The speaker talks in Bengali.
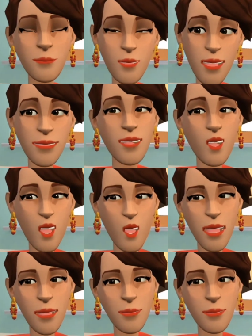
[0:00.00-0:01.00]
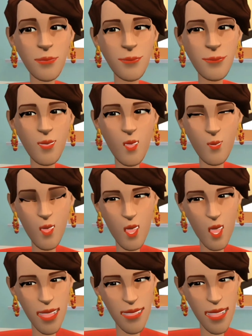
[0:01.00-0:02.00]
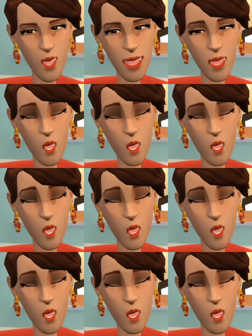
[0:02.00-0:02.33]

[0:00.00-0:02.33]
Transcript: তাই নাকি মা তা কখন আসবো